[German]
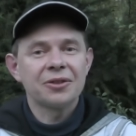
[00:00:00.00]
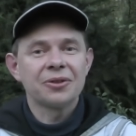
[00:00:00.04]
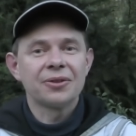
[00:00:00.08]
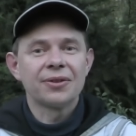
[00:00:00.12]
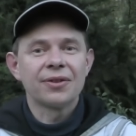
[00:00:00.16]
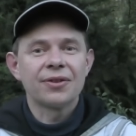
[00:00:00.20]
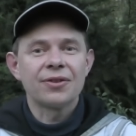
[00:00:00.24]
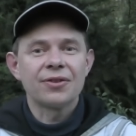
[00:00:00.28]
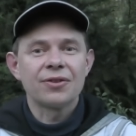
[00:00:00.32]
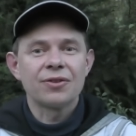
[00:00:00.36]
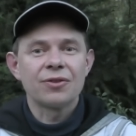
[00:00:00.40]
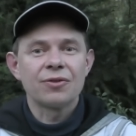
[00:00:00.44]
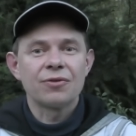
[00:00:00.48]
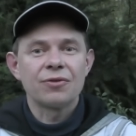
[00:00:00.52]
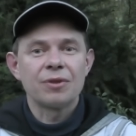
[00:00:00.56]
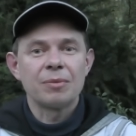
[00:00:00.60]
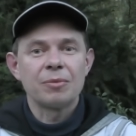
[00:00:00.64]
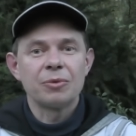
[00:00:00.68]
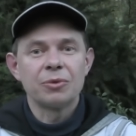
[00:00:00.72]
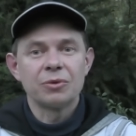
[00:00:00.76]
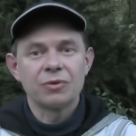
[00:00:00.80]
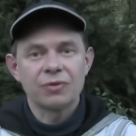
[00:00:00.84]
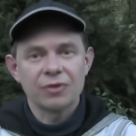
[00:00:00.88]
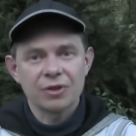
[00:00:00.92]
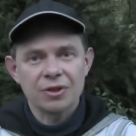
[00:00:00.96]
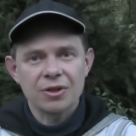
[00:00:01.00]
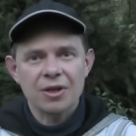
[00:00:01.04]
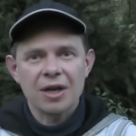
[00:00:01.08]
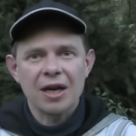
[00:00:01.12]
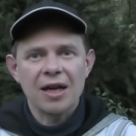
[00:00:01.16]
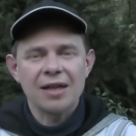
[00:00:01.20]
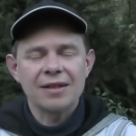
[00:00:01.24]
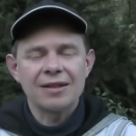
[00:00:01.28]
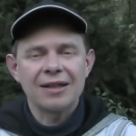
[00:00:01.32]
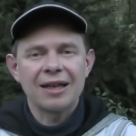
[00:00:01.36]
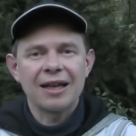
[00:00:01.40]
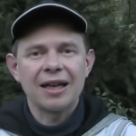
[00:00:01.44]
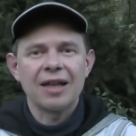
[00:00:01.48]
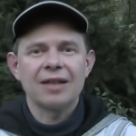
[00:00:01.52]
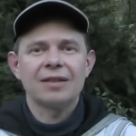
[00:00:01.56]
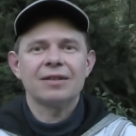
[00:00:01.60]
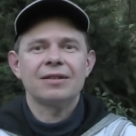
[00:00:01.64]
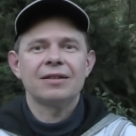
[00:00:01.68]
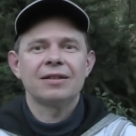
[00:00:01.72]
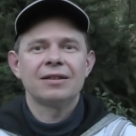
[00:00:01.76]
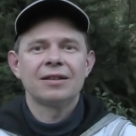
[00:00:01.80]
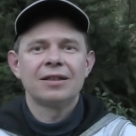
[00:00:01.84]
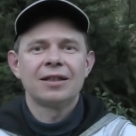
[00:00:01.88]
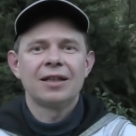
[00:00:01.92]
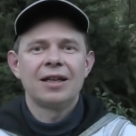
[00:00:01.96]
uns vom unverstrahlten
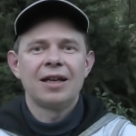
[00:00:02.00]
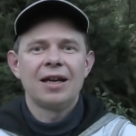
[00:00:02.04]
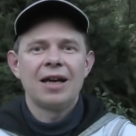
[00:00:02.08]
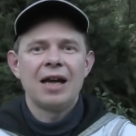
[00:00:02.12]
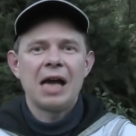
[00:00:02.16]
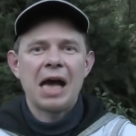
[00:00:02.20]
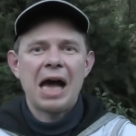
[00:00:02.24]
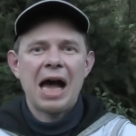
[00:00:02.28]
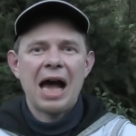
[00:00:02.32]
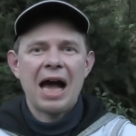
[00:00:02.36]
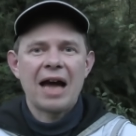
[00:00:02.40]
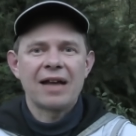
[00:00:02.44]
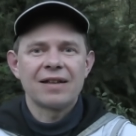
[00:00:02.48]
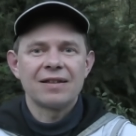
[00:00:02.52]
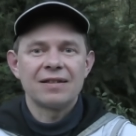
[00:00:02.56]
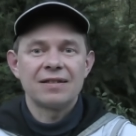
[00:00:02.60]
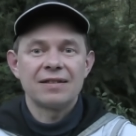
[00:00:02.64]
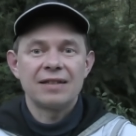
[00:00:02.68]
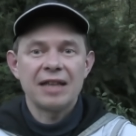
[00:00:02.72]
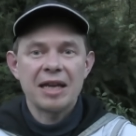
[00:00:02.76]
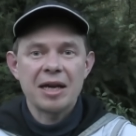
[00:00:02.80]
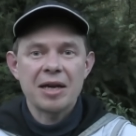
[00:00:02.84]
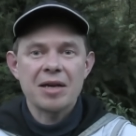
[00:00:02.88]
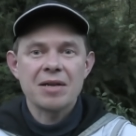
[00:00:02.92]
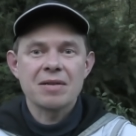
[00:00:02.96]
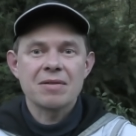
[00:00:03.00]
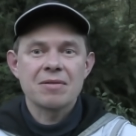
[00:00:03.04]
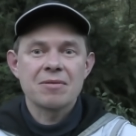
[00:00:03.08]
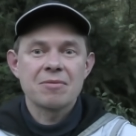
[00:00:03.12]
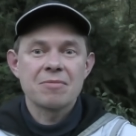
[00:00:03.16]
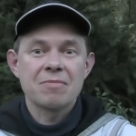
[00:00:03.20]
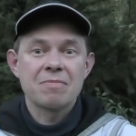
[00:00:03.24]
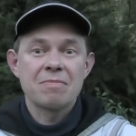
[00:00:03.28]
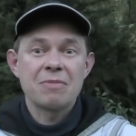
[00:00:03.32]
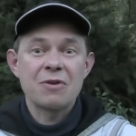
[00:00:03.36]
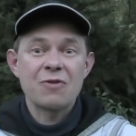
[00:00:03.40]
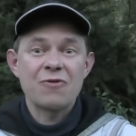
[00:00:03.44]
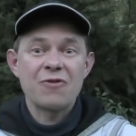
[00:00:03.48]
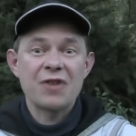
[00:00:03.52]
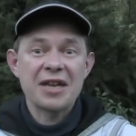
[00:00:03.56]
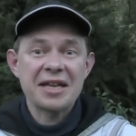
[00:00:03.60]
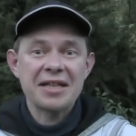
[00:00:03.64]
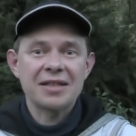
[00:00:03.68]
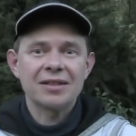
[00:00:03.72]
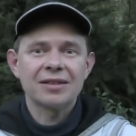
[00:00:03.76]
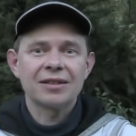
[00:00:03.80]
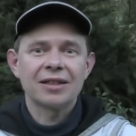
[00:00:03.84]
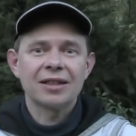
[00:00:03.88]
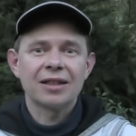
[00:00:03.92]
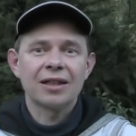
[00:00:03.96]
Land ein sehr
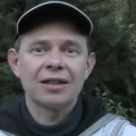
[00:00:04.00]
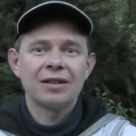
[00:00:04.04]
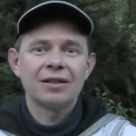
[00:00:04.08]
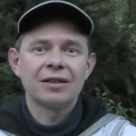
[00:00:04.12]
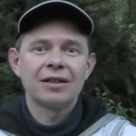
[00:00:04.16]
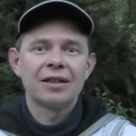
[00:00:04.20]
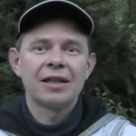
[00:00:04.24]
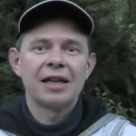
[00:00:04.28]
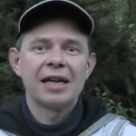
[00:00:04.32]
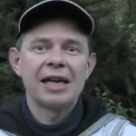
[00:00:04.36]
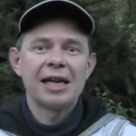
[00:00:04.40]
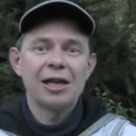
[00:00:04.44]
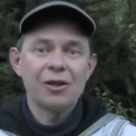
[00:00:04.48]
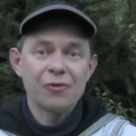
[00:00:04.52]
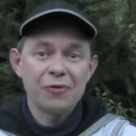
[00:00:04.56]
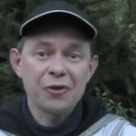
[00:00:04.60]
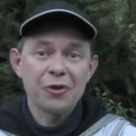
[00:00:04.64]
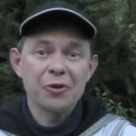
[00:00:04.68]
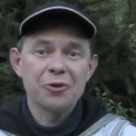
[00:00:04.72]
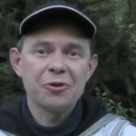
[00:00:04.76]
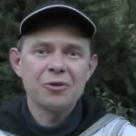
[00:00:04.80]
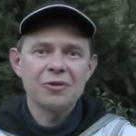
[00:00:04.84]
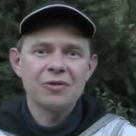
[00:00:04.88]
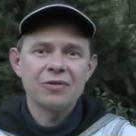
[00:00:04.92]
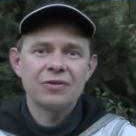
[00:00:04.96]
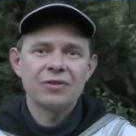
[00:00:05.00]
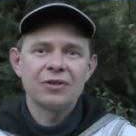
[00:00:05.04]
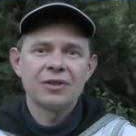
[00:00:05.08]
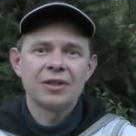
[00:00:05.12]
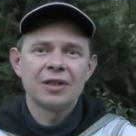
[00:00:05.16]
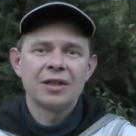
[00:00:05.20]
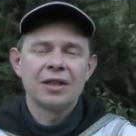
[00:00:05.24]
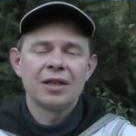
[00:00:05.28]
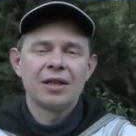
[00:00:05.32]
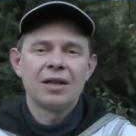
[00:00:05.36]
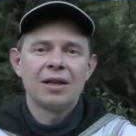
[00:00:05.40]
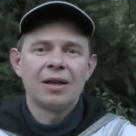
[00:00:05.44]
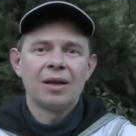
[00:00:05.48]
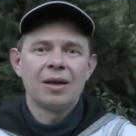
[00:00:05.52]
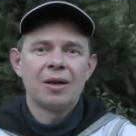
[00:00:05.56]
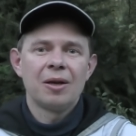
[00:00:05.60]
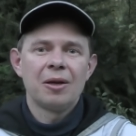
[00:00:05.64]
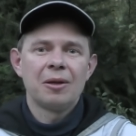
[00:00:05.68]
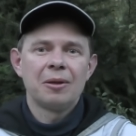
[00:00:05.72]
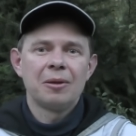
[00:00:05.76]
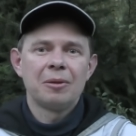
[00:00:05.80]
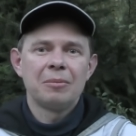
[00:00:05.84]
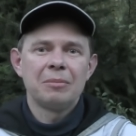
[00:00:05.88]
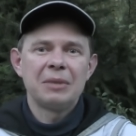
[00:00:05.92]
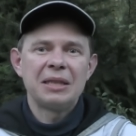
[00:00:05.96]
bewegender Hilferuf
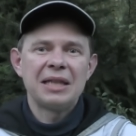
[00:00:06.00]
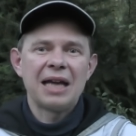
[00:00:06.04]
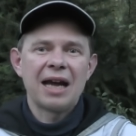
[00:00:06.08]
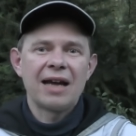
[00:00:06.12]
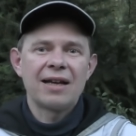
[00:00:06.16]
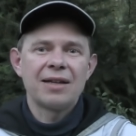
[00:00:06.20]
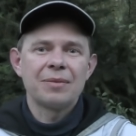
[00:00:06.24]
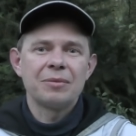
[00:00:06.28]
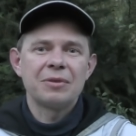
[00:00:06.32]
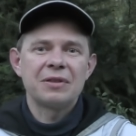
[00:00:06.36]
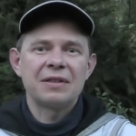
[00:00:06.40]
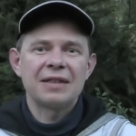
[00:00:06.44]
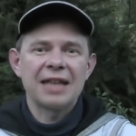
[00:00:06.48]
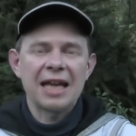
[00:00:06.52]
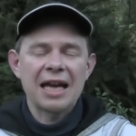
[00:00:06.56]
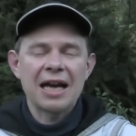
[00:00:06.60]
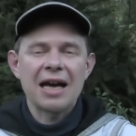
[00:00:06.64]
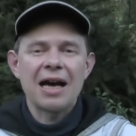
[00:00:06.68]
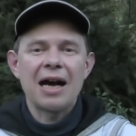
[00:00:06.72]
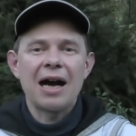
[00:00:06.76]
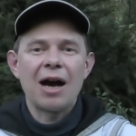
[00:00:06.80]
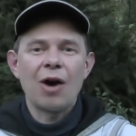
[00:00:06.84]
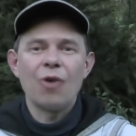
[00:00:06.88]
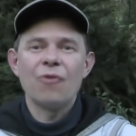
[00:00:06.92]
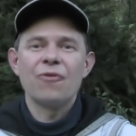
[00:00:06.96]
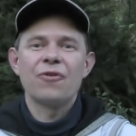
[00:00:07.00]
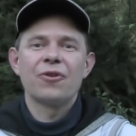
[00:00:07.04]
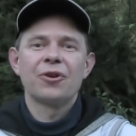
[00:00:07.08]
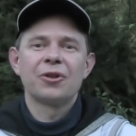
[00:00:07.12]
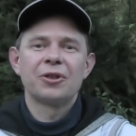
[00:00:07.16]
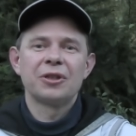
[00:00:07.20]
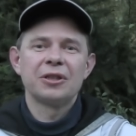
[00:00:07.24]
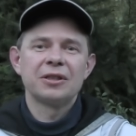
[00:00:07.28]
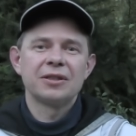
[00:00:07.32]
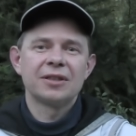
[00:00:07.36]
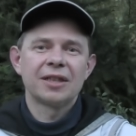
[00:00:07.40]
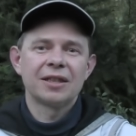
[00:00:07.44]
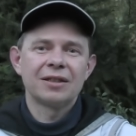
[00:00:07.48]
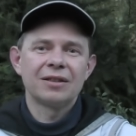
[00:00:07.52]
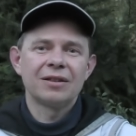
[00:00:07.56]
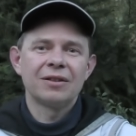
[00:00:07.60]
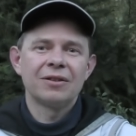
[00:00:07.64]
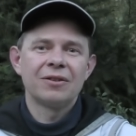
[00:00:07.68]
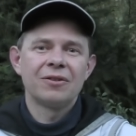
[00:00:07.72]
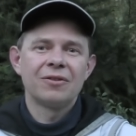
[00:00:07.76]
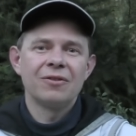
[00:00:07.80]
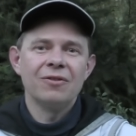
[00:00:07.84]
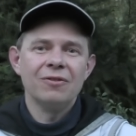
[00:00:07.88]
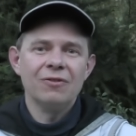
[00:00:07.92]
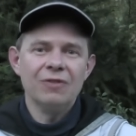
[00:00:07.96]
mit einem sehr aufrüttelnden
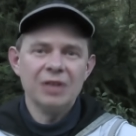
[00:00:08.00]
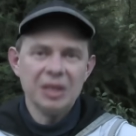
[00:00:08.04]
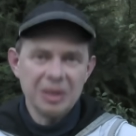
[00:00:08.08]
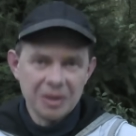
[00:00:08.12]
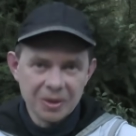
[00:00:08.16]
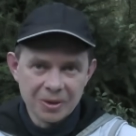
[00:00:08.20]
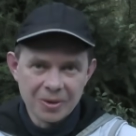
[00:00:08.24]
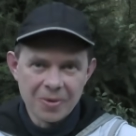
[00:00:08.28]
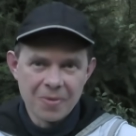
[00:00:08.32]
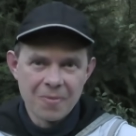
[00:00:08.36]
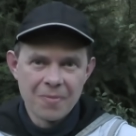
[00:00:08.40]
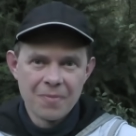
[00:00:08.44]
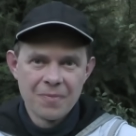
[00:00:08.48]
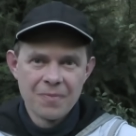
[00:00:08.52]
Video.